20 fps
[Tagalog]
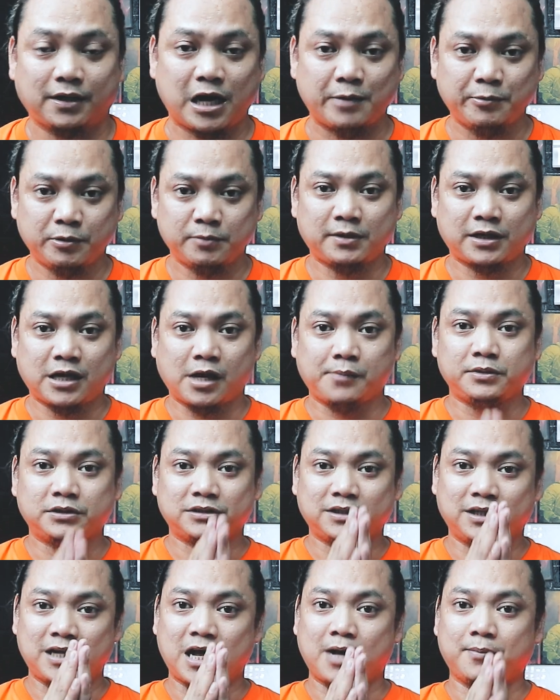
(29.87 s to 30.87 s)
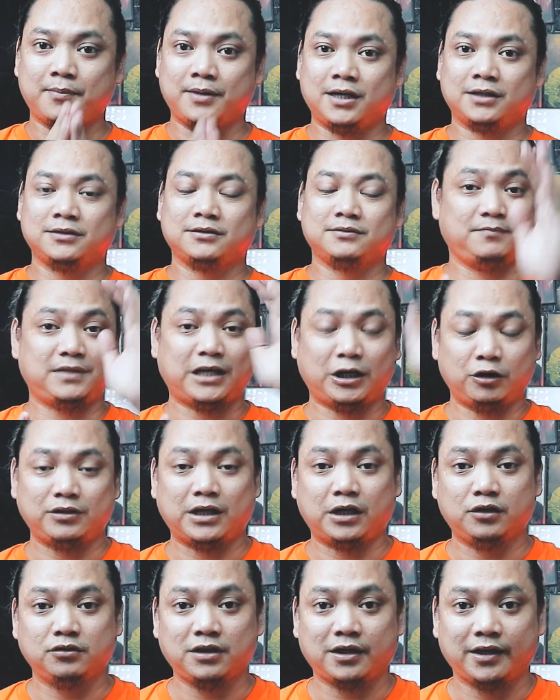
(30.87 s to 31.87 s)
Maraming maraming salamat. Lalo
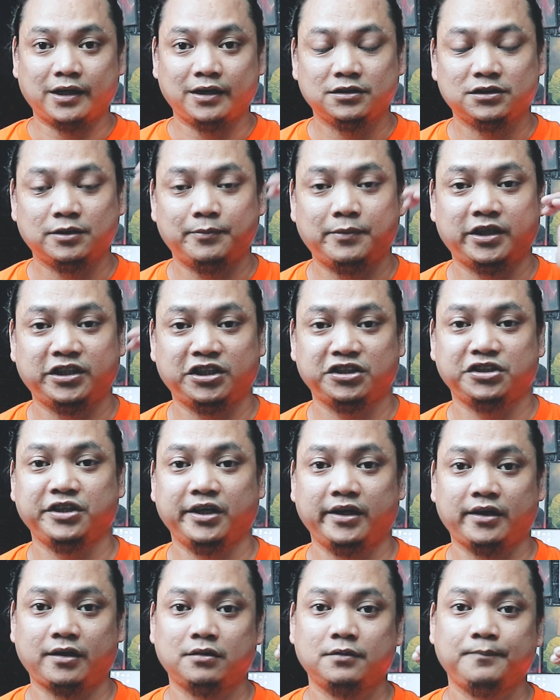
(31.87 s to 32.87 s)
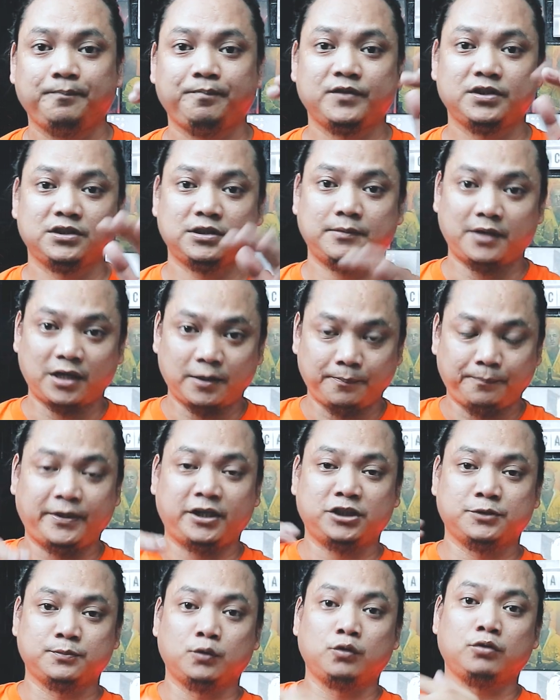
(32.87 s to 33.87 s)
lalo na rin sa mga nag-share sa mga
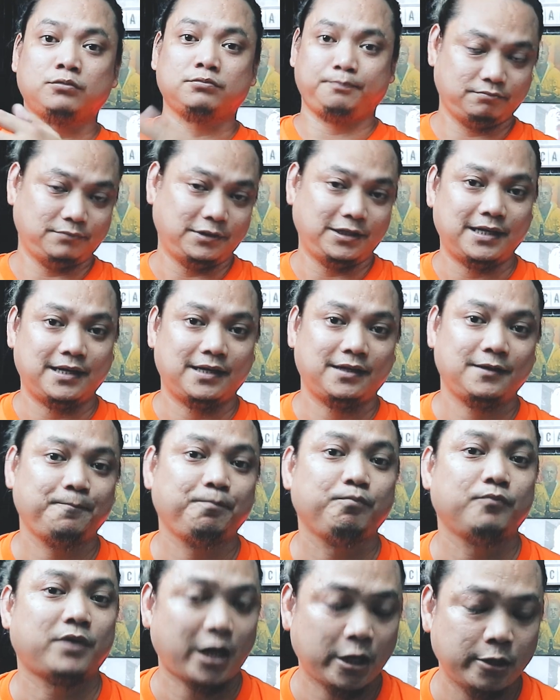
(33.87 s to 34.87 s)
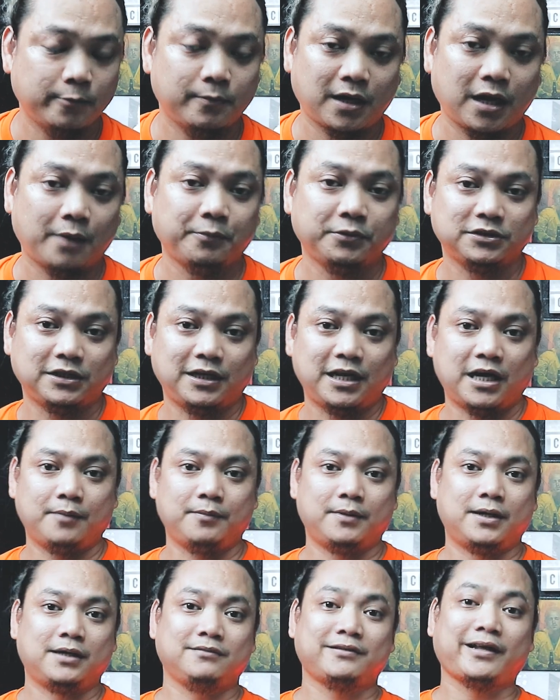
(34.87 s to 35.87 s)
Facebook nila. Maraming maraming
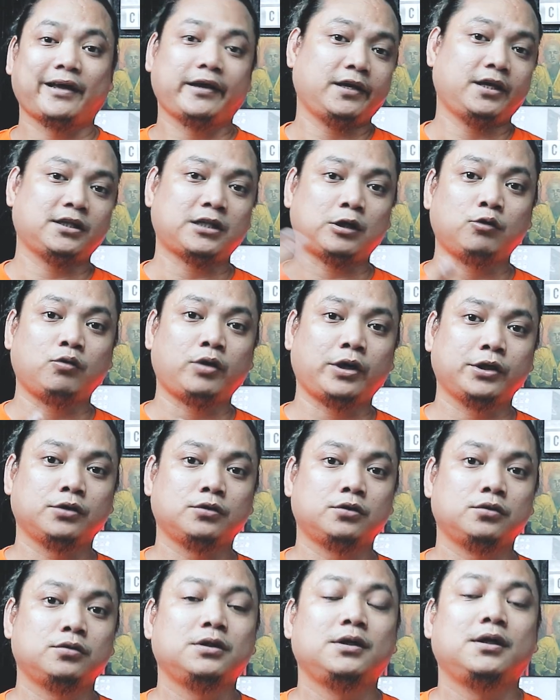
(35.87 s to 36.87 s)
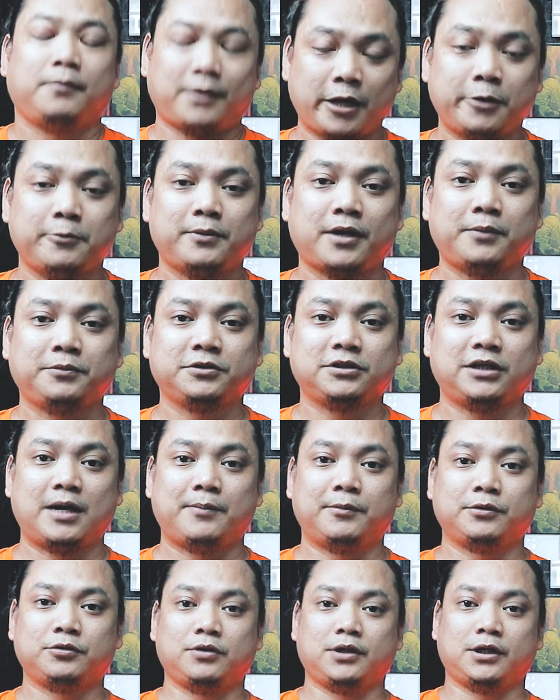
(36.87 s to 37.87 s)
salamat. Nakikita ko kayo. Maraming maraming
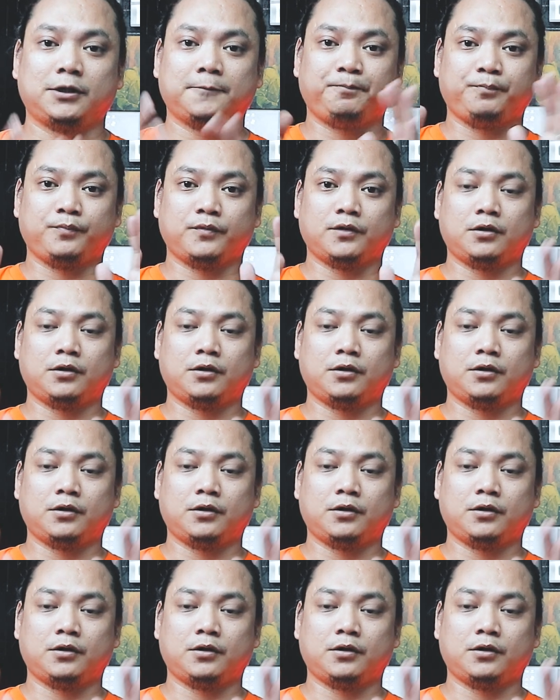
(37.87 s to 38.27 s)
salamat ulit.